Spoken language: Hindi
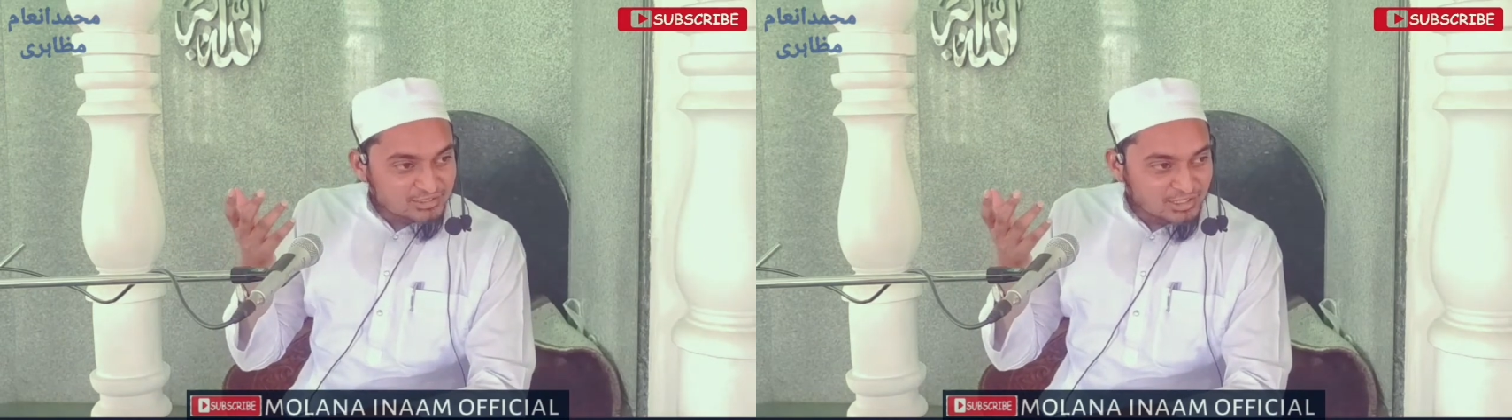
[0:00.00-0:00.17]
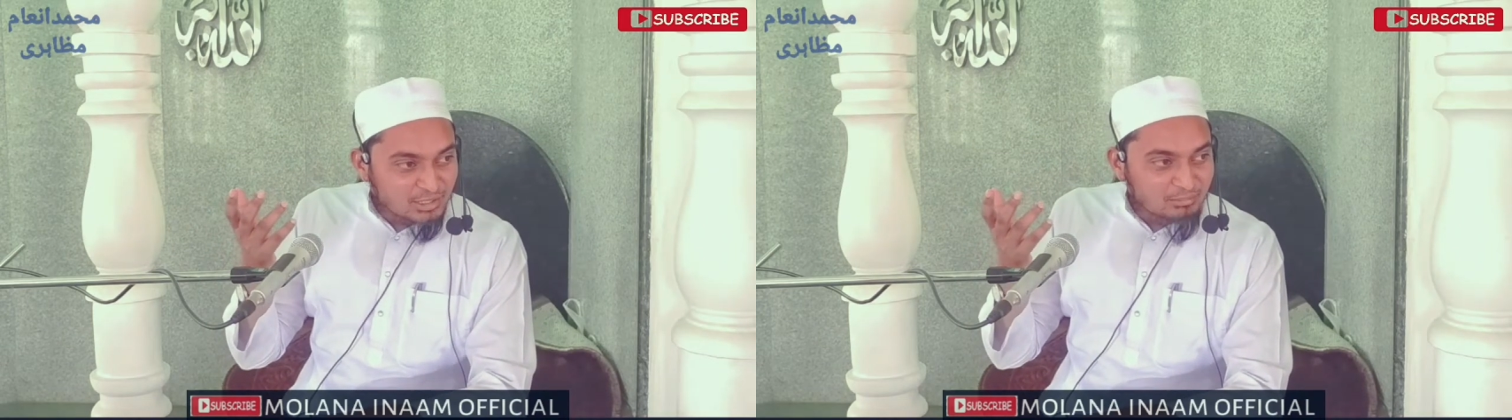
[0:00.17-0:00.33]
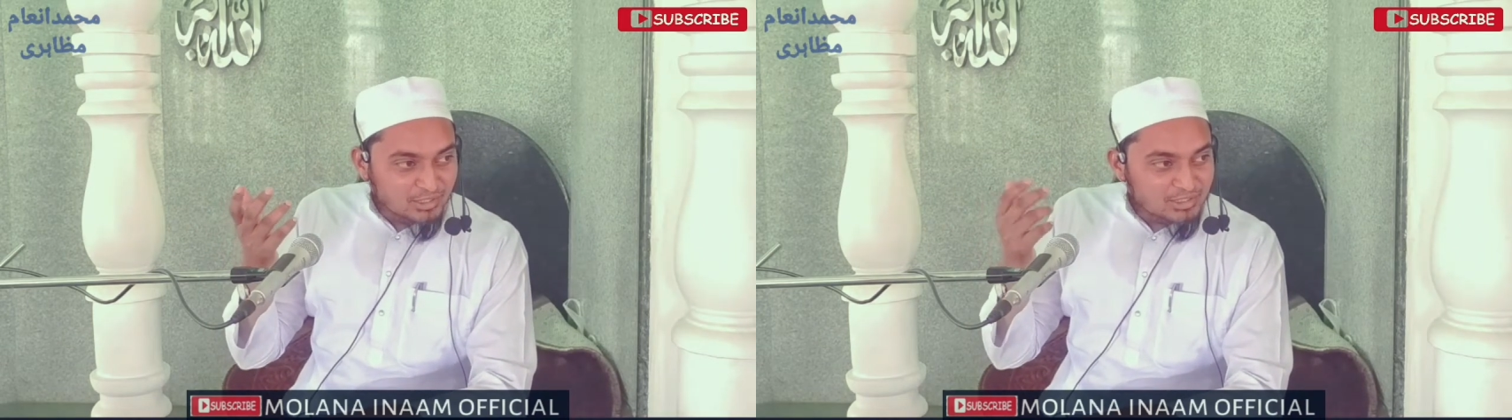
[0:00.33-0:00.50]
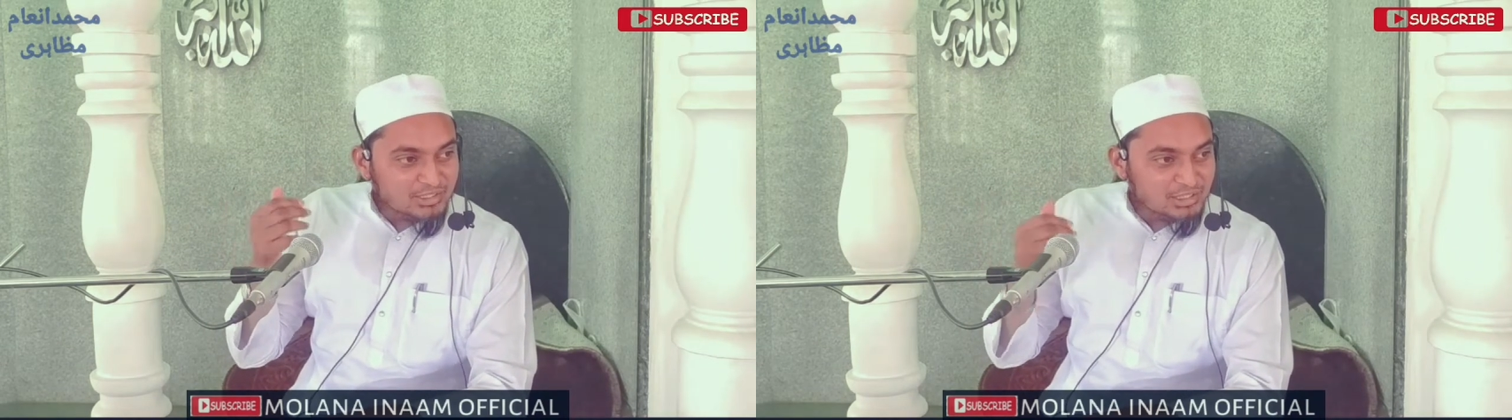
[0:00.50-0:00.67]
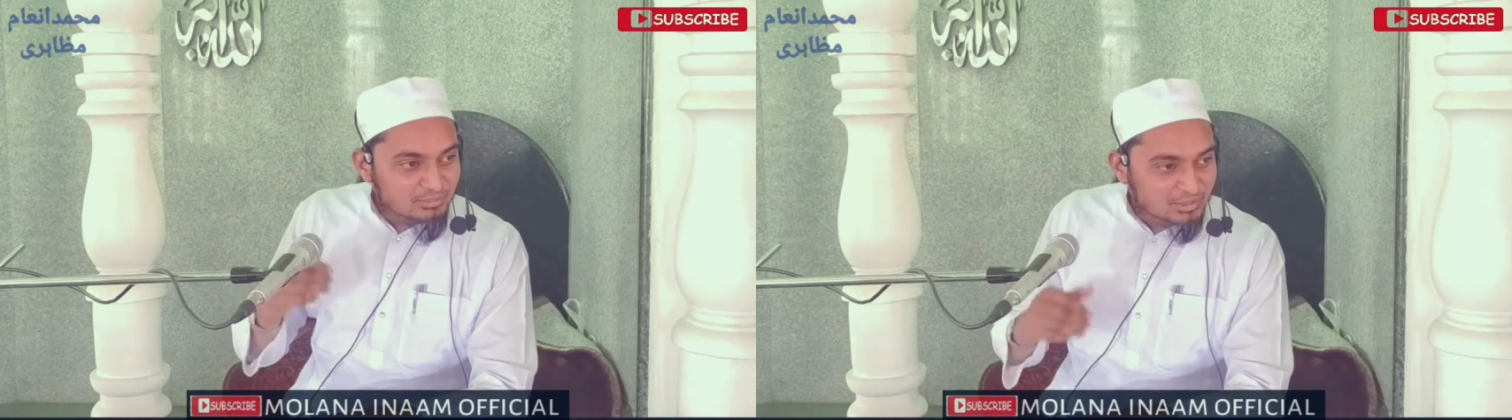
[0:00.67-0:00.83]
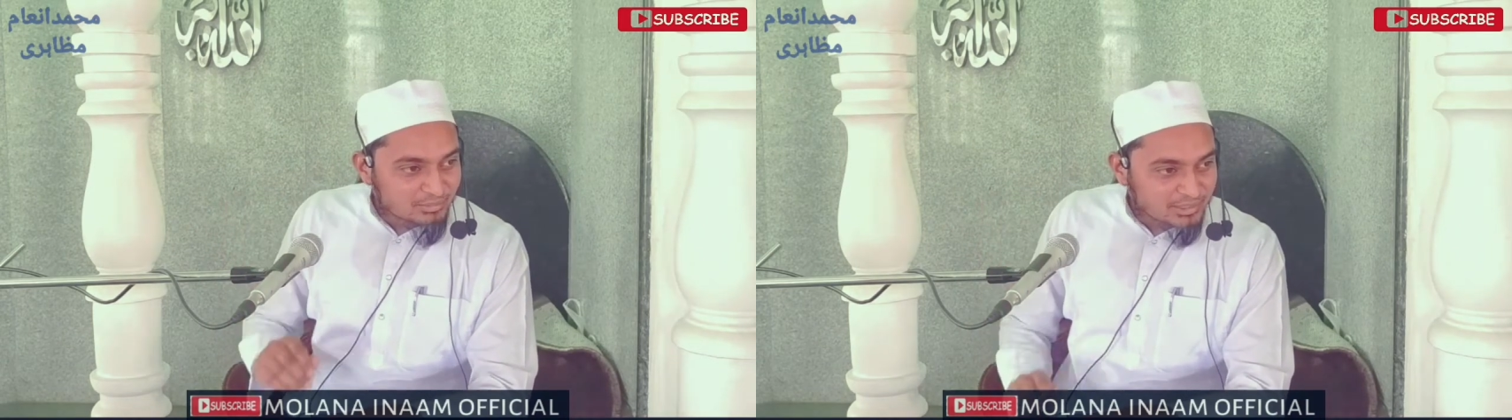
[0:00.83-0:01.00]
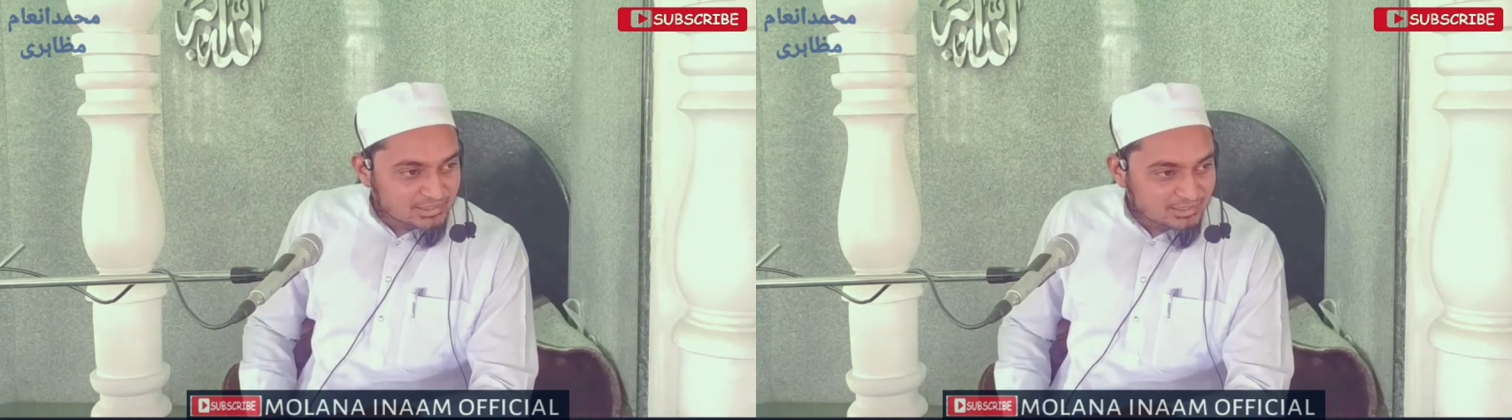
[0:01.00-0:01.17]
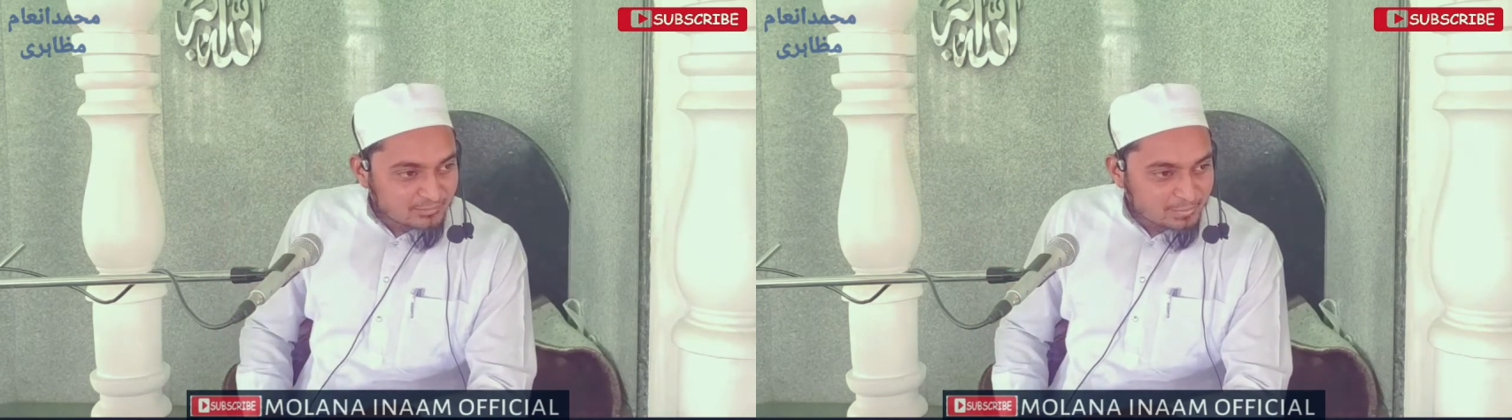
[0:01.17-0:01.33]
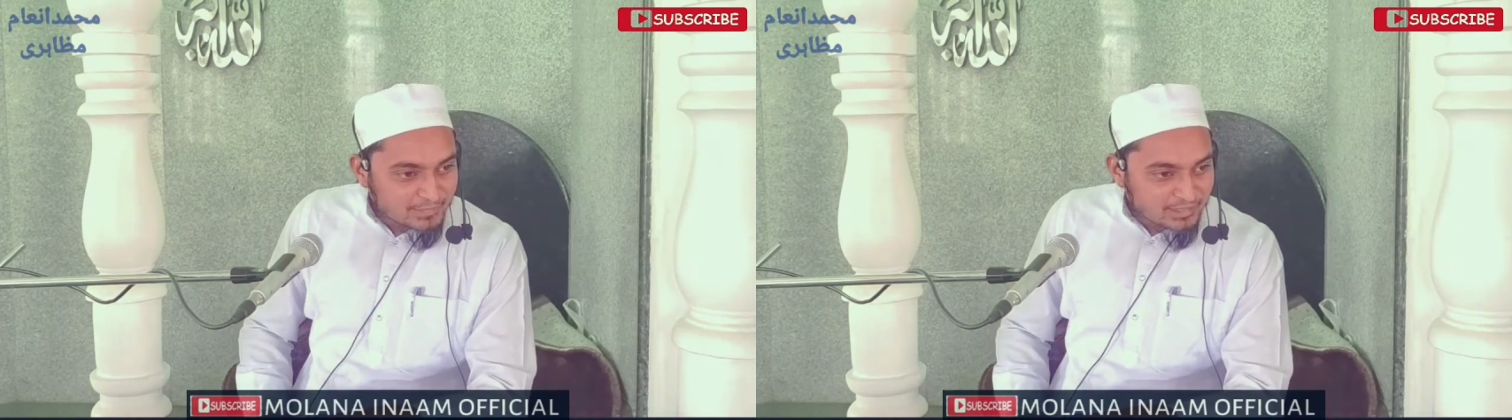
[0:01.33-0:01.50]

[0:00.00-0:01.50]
का सलाम आना कितनी बड़ी बात है